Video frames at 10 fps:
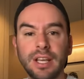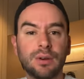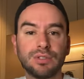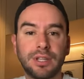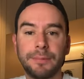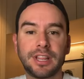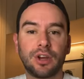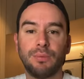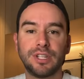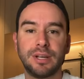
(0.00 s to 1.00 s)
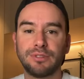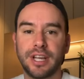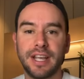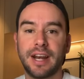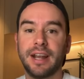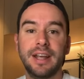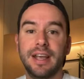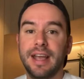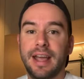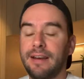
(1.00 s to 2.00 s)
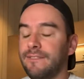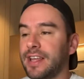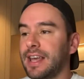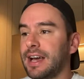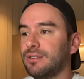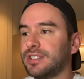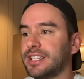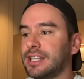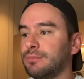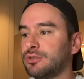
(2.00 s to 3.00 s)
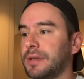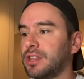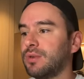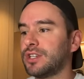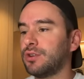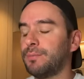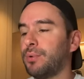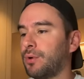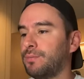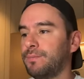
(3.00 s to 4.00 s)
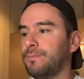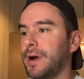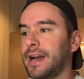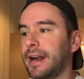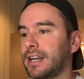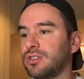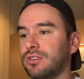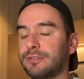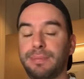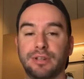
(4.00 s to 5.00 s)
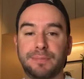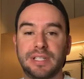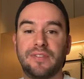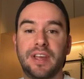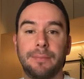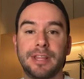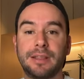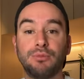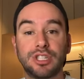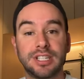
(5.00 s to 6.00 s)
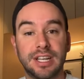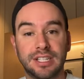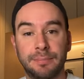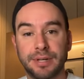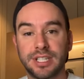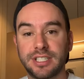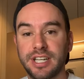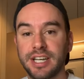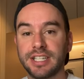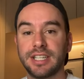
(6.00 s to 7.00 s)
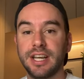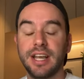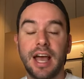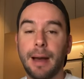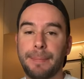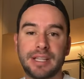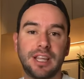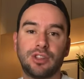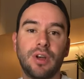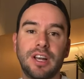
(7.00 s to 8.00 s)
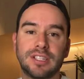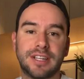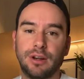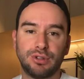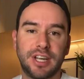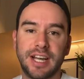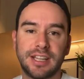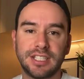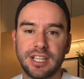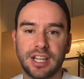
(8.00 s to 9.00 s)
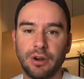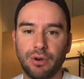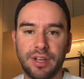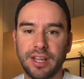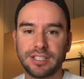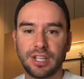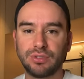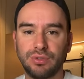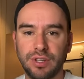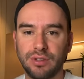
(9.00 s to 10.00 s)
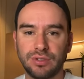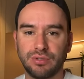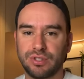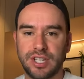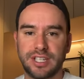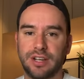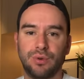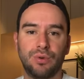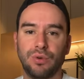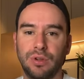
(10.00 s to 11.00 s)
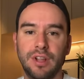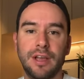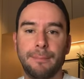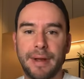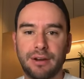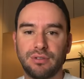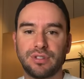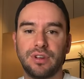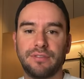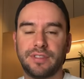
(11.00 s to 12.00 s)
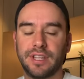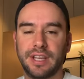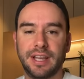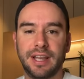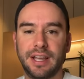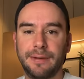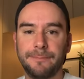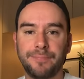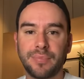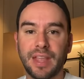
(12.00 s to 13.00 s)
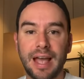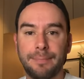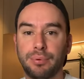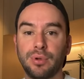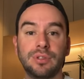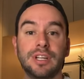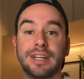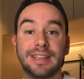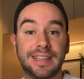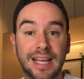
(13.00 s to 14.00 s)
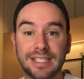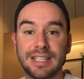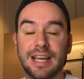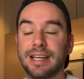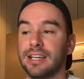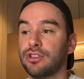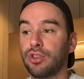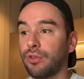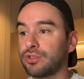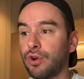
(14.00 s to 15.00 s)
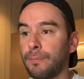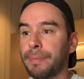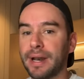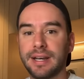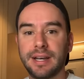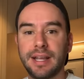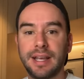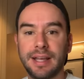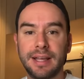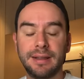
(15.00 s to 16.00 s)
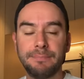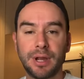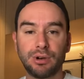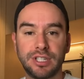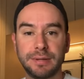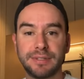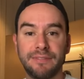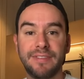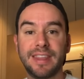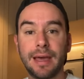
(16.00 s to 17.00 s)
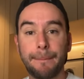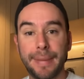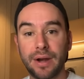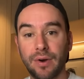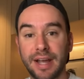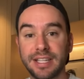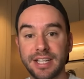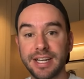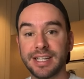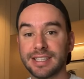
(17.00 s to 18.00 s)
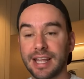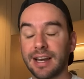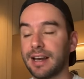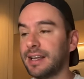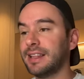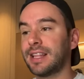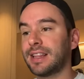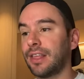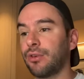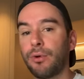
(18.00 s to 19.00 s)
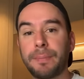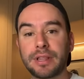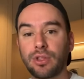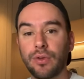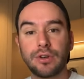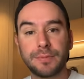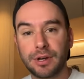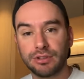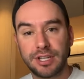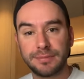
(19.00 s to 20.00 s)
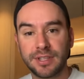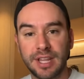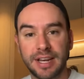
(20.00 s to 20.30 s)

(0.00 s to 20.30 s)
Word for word: Y justamente como decíamos ayer, en Nvidia, o sea, estamos viendo eso por varias razones, pero específicamente muchas de las empresas chinas, aparte de todos los gigantes de tecnología de Estados Unidos, o sea, Google, Microsoft, eh, Apple, Tesla, todos compran eh, microchips de Nvidia, pero en China están intentando comprar todos los microchips de